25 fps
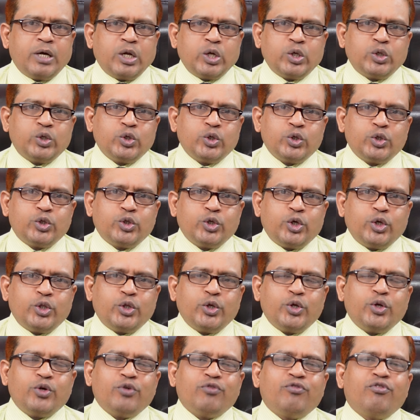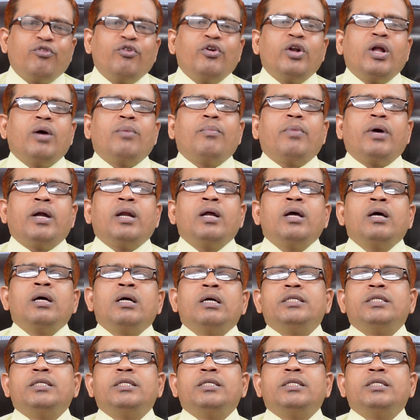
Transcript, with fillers: বারোশো সতেরো ফোন নাম্বার